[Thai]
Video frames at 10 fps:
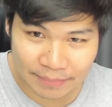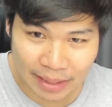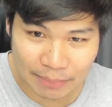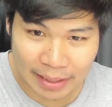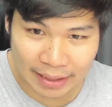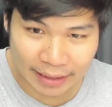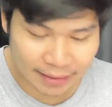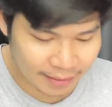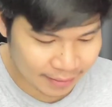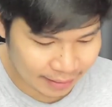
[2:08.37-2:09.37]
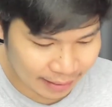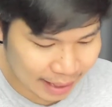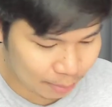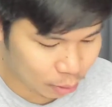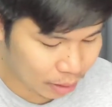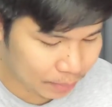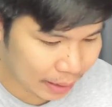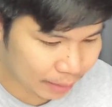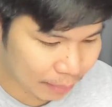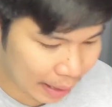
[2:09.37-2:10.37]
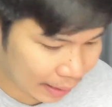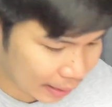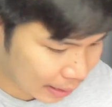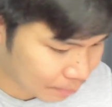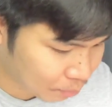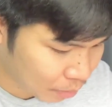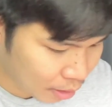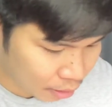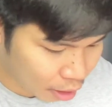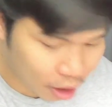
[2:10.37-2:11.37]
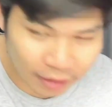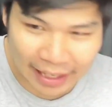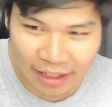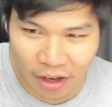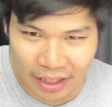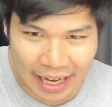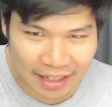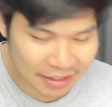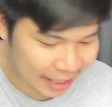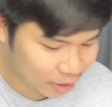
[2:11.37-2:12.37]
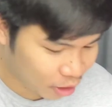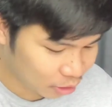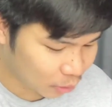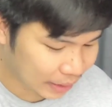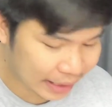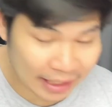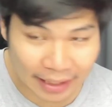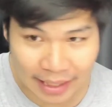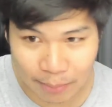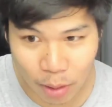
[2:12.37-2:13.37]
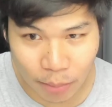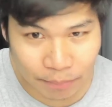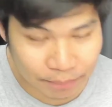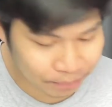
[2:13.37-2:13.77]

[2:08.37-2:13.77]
เห็นไหมเอ่ยนะครับคุณก็เปิดมานะครับ ก็แน่นอนนะ ใช้กล้องตัวนี้เลยเดี๋ยวผม